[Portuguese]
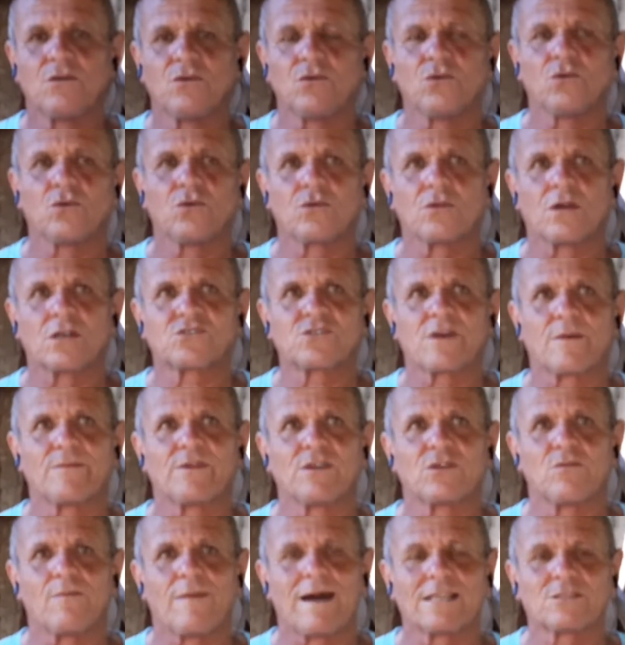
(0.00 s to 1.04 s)
de restaurar. O nosso
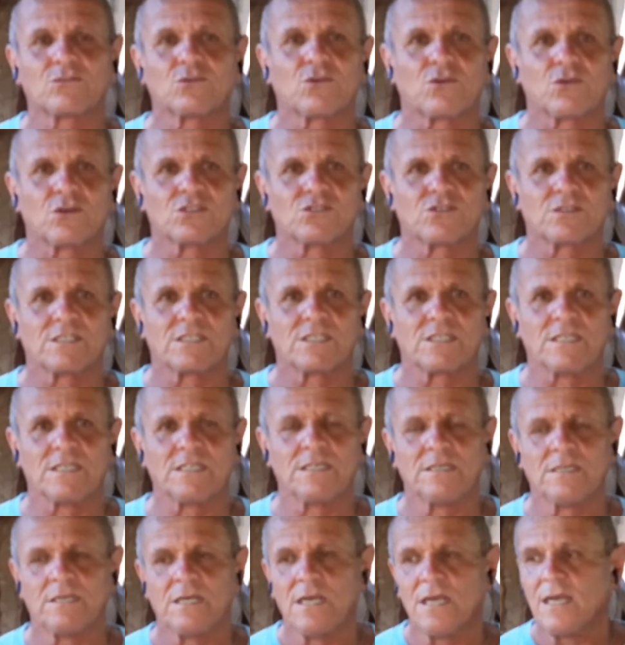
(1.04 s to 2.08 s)
amigo Mato Grosso aqui,
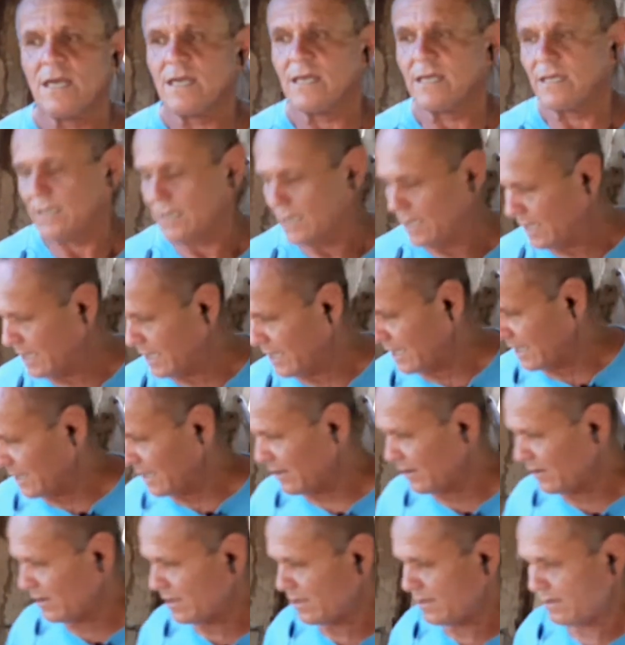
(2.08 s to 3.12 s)

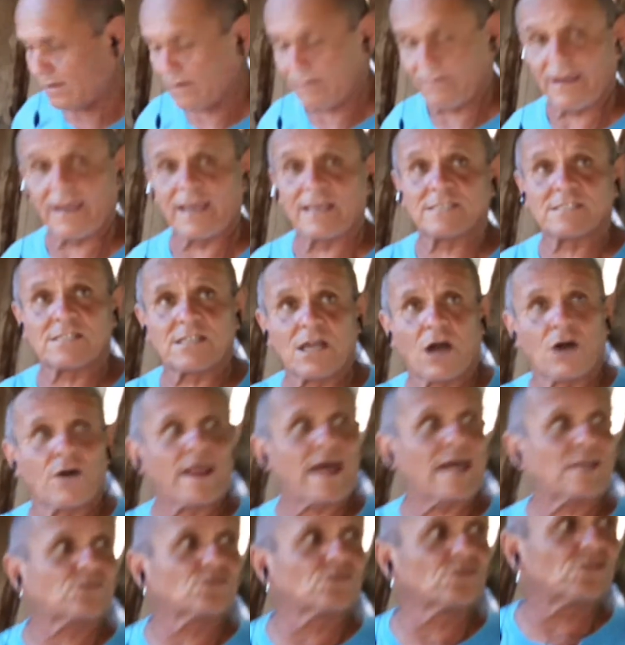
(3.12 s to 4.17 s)
é, vai restaurar tudo